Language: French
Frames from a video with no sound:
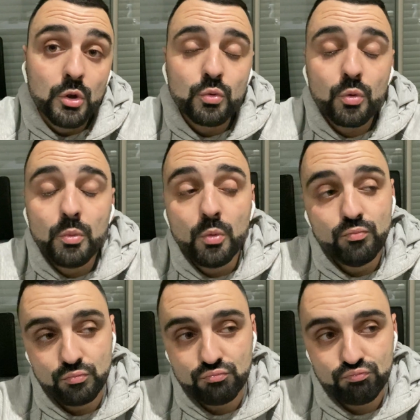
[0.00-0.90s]
Donc bon,
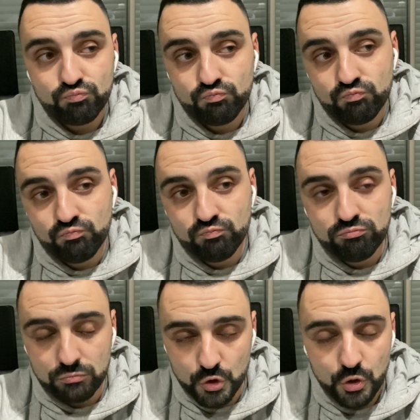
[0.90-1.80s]

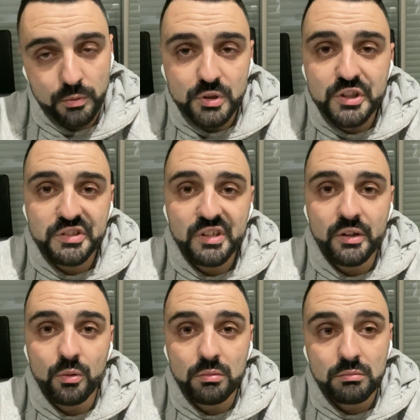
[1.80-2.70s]
j'aurais mis
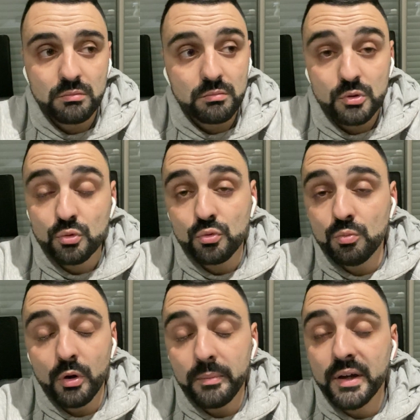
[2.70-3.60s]
Descheglio. Parce que
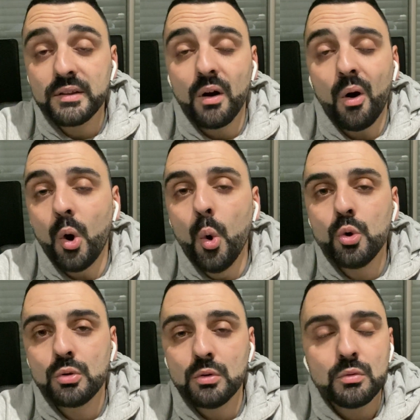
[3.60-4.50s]
Dubois il mérite
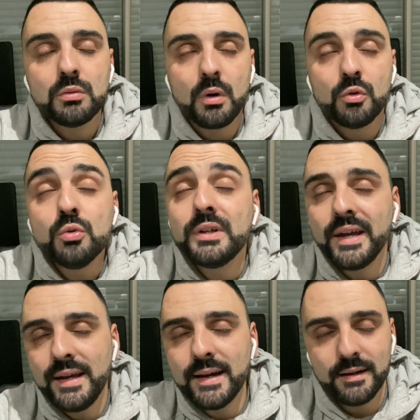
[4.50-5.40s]
en
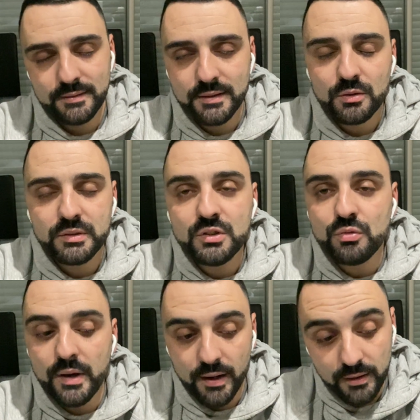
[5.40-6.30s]
aucun cas d'être
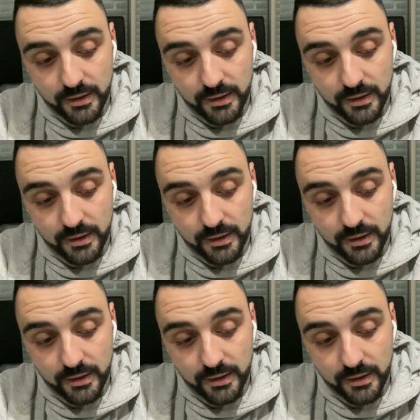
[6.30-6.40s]
titulaire.